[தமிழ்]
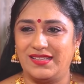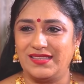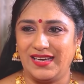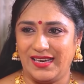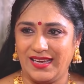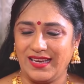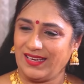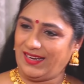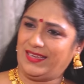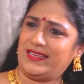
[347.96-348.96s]
வந்து லைக்
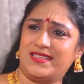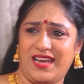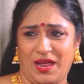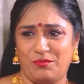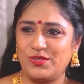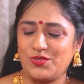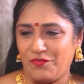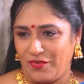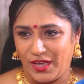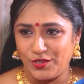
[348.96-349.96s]
லைக் சார் ஐ எம்
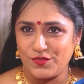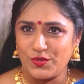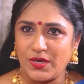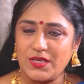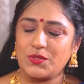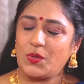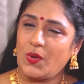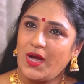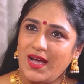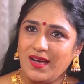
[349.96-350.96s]
ஆல்சோ ஃபேன் ஆஃப் சூர்யா ஸோ
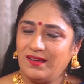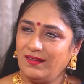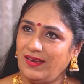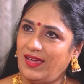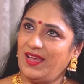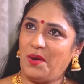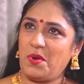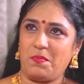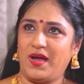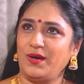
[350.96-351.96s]
நேர்
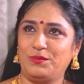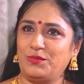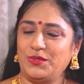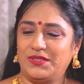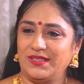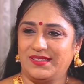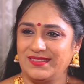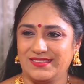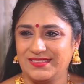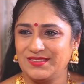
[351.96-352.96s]
அப்படி பார்க்கும்போது
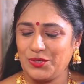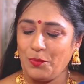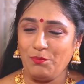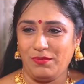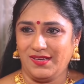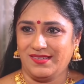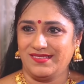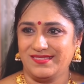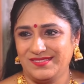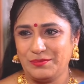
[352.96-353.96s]
ரொம்ப
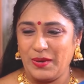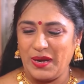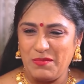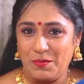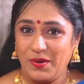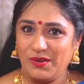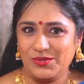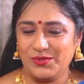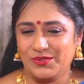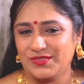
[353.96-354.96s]

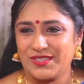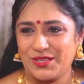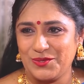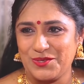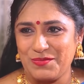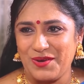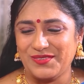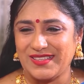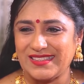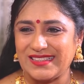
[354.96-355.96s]
பிரேமிப்பாகவும்
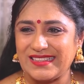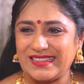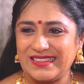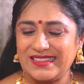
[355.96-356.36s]
சந்தோஷமாகவும் இருந்தது